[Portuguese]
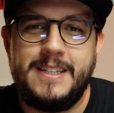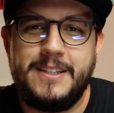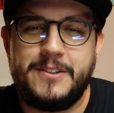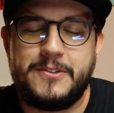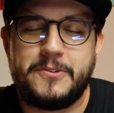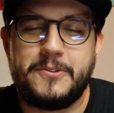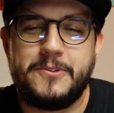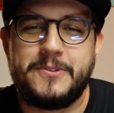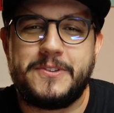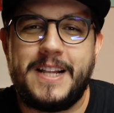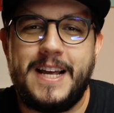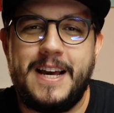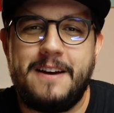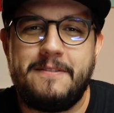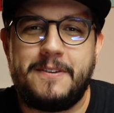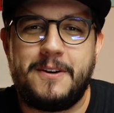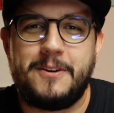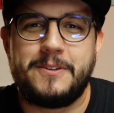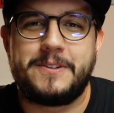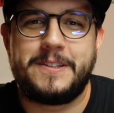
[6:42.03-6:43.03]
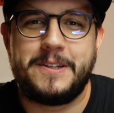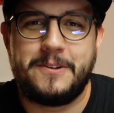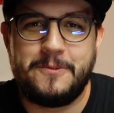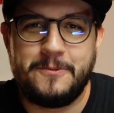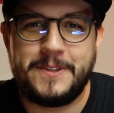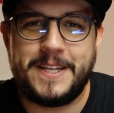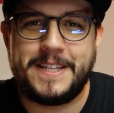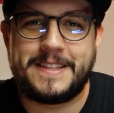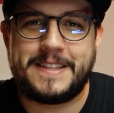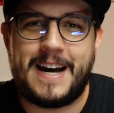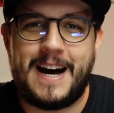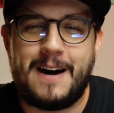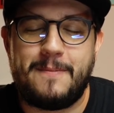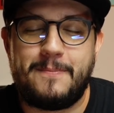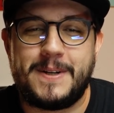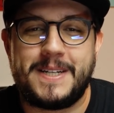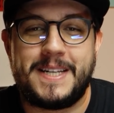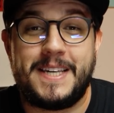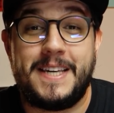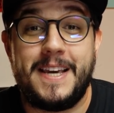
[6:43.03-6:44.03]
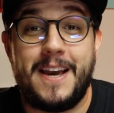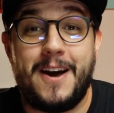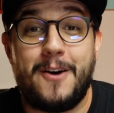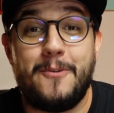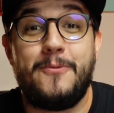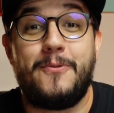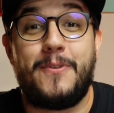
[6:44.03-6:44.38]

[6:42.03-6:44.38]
e isso nos leva à segunda etapa, que é o